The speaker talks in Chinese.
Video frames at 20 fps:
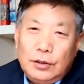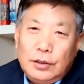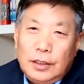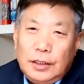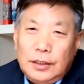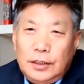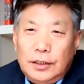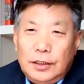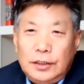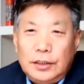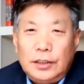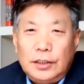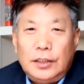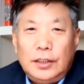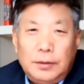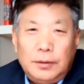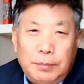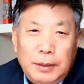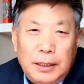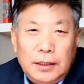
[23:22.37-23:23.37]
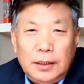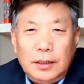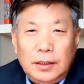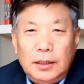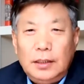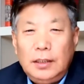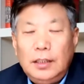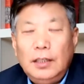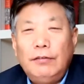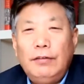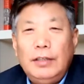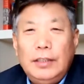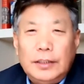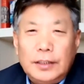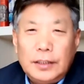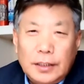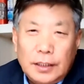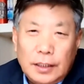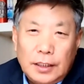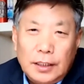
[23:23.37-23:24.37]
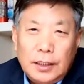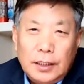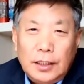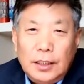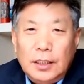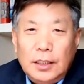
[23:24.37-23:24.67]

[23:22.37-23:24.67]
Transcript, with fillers: 那已经是被定位这个